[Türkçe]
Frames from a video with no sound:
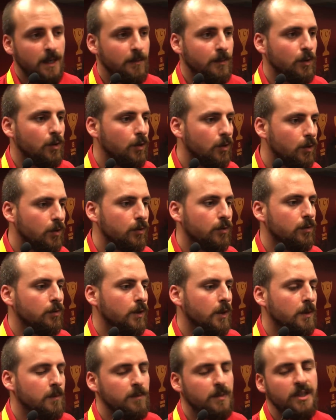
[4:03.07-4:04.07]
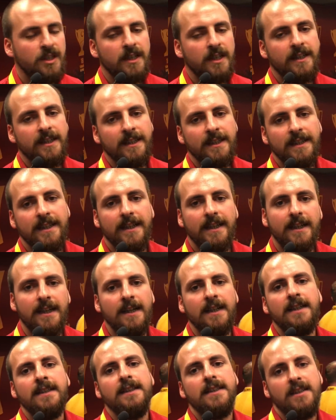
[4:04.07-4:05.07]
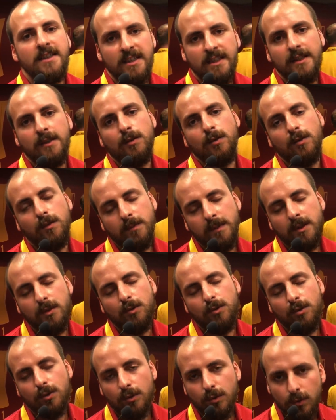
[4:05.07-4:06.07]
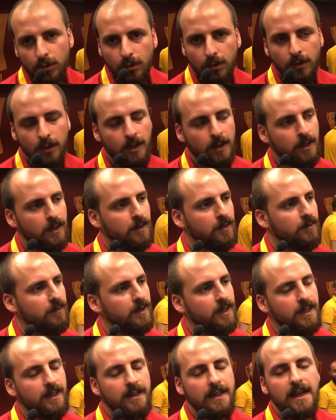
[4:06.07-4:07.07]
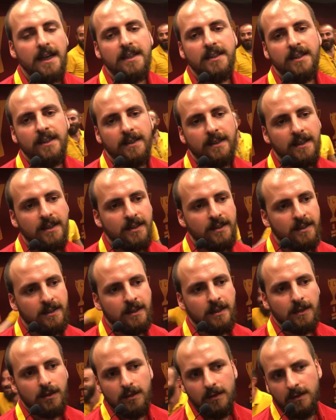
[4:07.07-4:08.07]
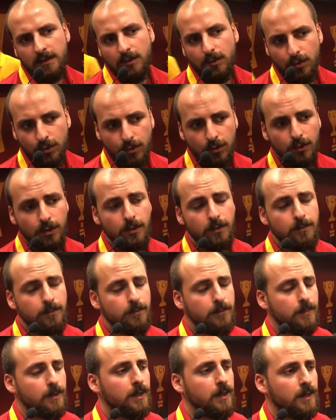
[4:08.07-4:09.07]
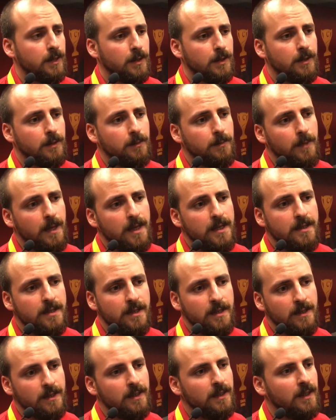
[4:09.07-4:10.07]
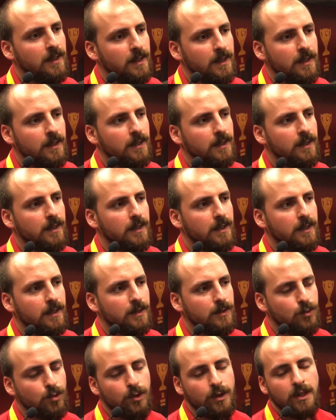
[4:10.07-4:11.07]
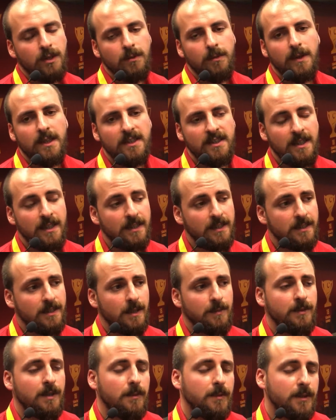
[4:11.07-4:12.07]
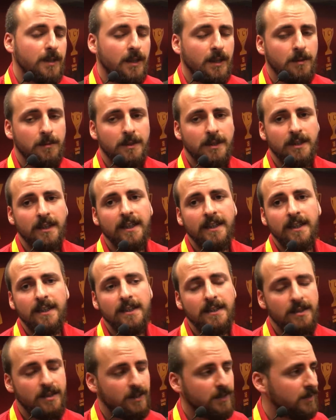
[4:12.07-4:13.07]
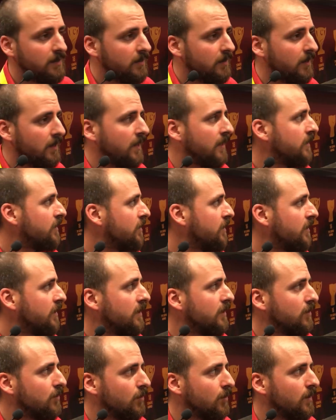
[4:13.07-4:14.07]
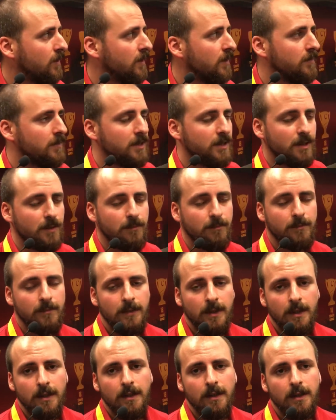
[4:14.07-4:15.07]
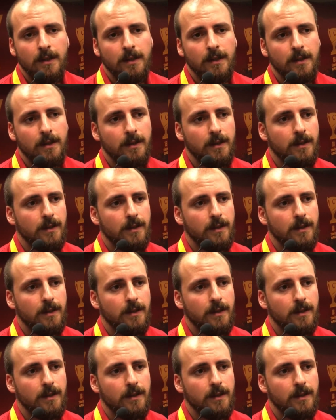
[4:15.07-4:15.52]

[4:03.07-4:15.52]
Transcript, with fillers: ama o bir şekilde kalenin içine sokmayı düşündü ve gerçekleştirdi düşünüyorum. E, bence e, çok iyi bir başlangıç yaptı ama takımın geneli için aynı şeyleri söyleyemeyeceğim. E,